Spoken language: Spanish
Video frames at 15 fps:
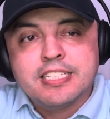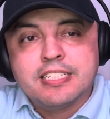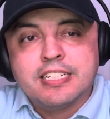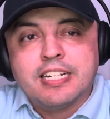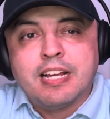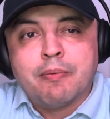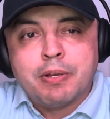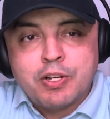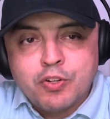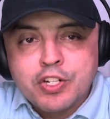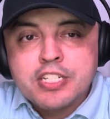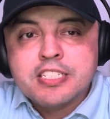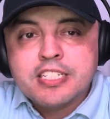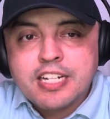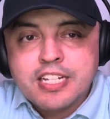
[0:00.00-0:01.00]
la mejor
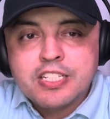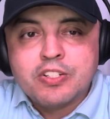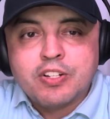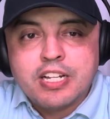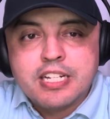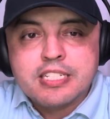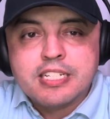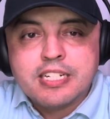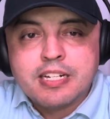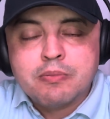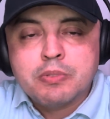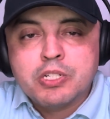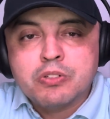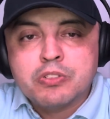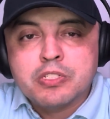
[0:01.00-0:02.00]
escena de toda la saga
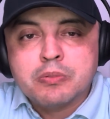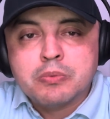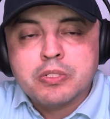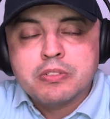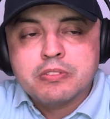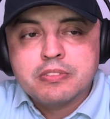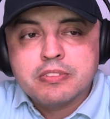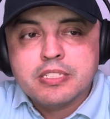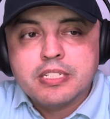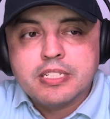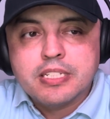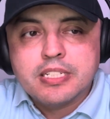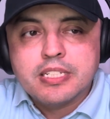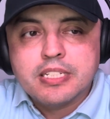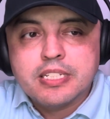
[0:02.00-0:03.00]
en mi concepto.
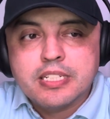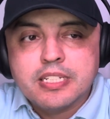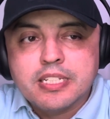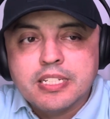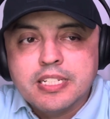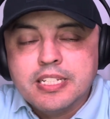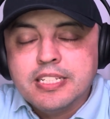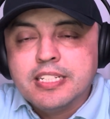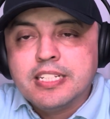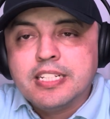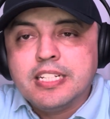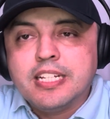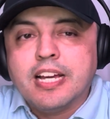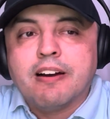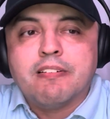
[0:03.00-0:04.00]
Eh,
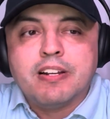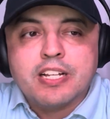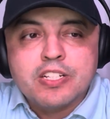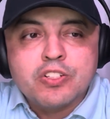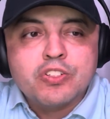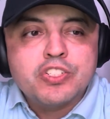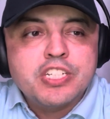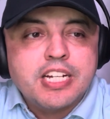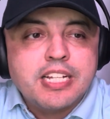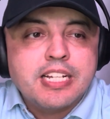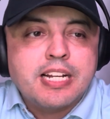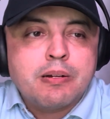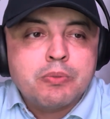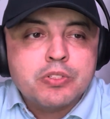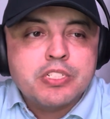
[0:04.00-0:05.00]
y hablando ya,
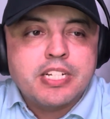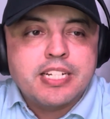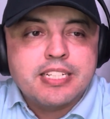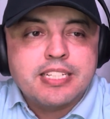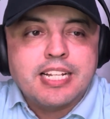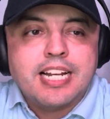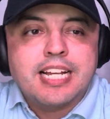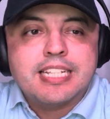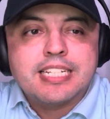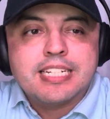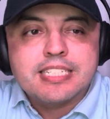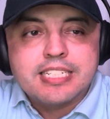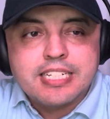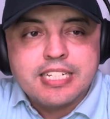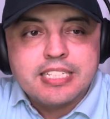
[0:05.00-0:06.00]
digamos que de la
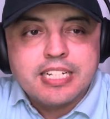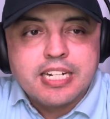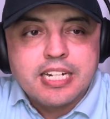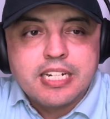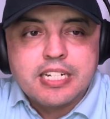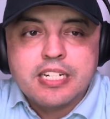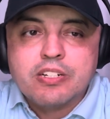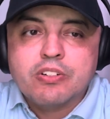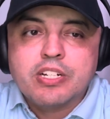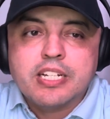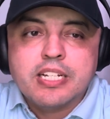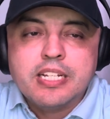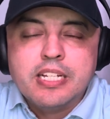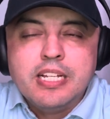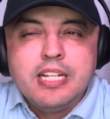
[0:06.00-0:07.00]
tercera entrega, creo
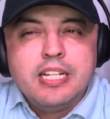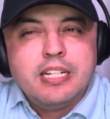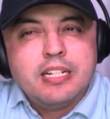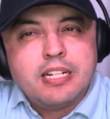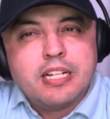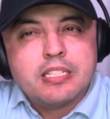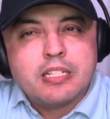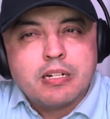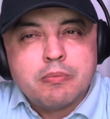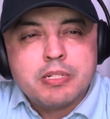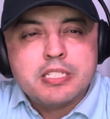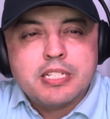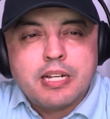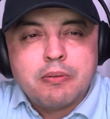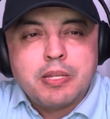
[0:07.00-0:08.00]
que la trama
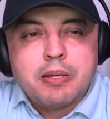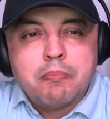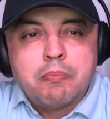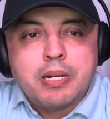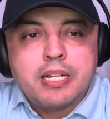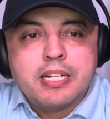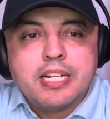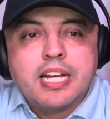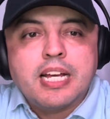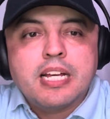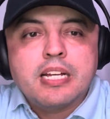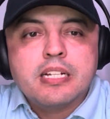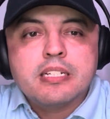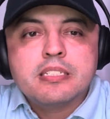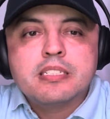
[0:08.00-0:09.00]
está bien
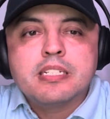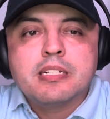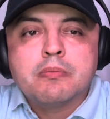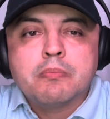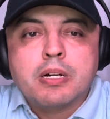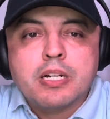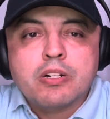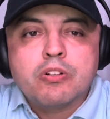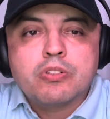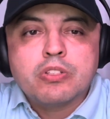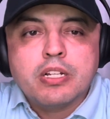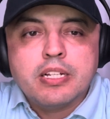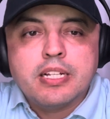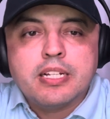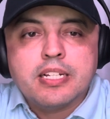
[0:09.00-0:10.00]
planeada, sin embargo,
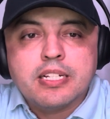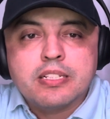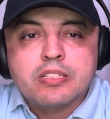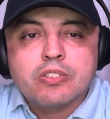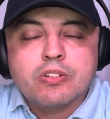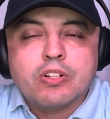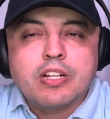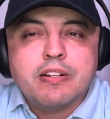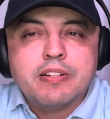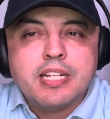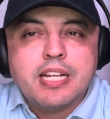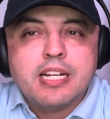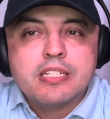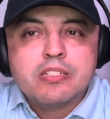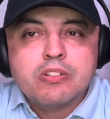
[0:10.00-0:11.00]
eh,
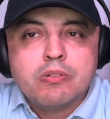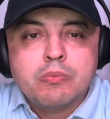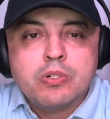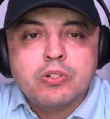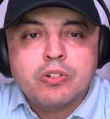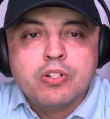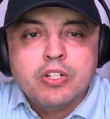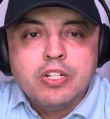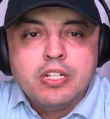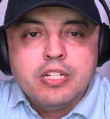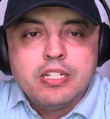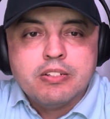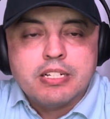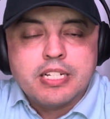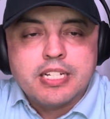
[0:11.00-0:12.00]
todavía es como
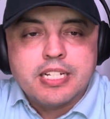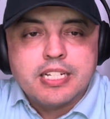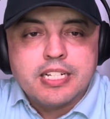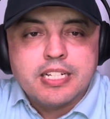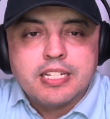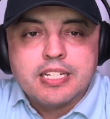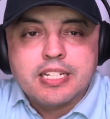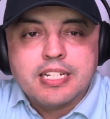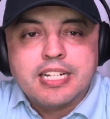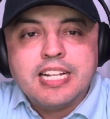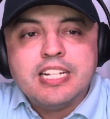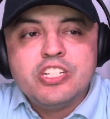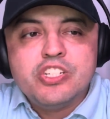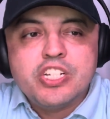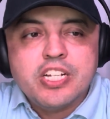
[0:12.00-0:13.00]

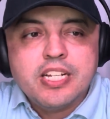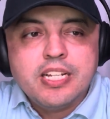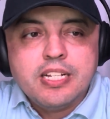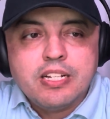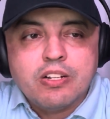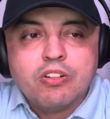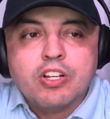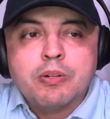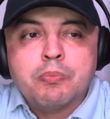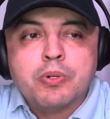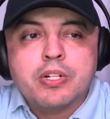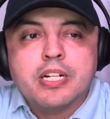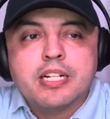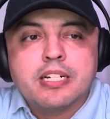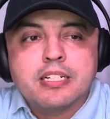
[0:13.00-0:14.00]
cliché lo de
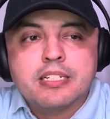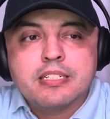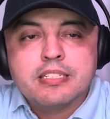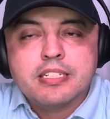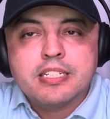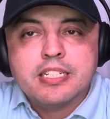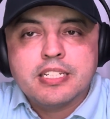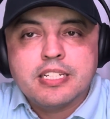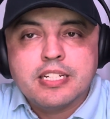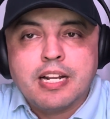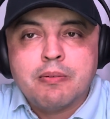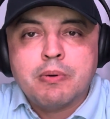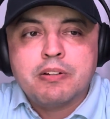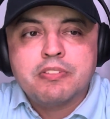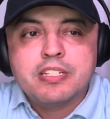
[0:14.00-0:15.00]
poner la mafia